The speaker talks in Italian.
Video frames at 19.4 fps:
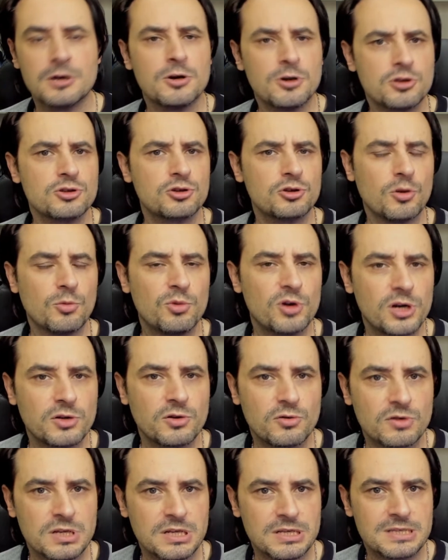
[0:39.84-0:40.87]
sono buone
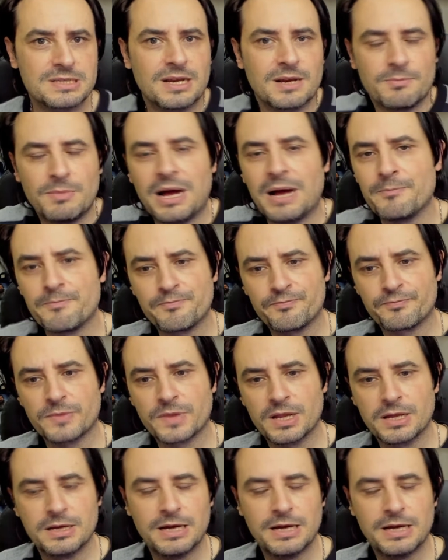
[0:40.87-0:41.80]
notizie, ma mh, mm,